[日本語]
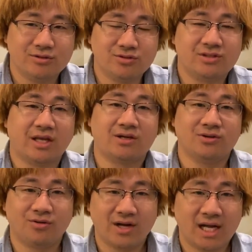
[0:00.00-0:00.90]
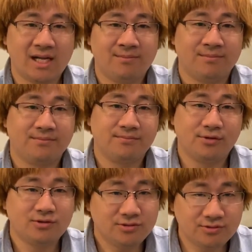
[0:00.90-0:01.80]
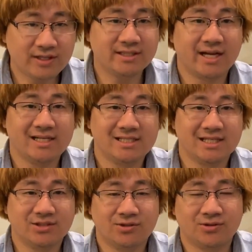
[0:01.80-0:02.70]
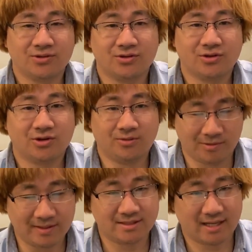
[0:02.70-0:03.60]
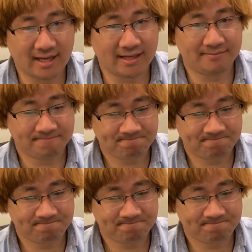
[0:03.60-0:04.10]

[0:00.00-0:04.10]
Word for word: 打っていくのが僕は大事だと思います。はい